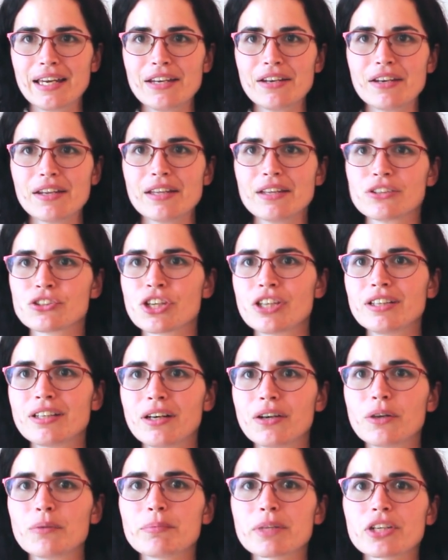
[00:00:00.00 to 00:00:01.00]
in
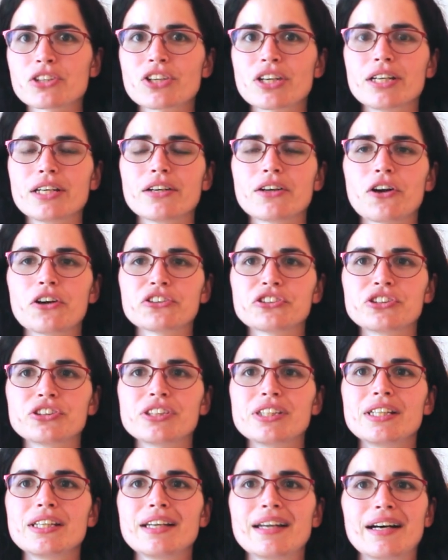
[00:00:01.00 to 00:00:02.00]
centri commerciali
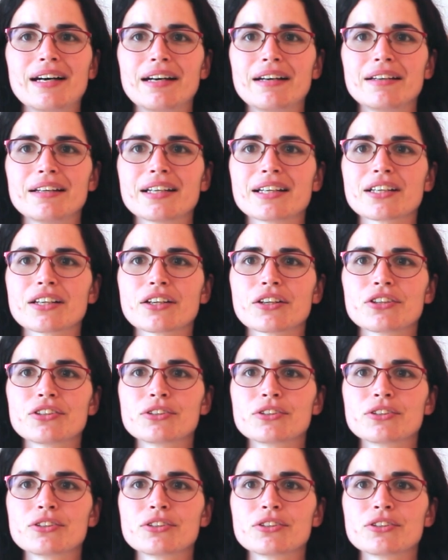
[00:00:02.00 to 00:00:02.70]
grossi a eh,